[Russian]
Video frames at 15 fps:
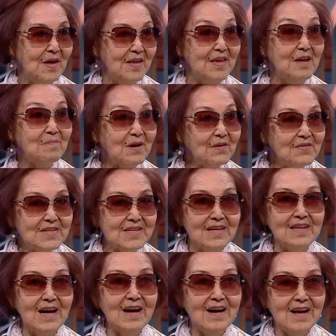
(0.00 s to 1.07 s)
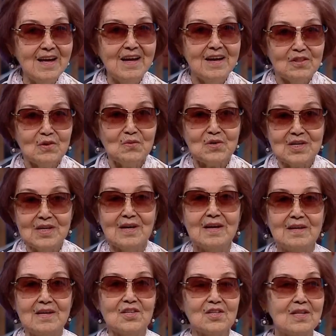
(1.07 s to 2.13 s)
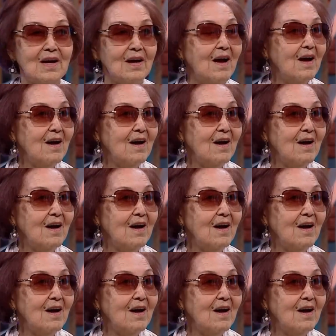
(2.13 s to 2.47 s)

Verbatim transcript: Непрофессионально, и это уже, конечно,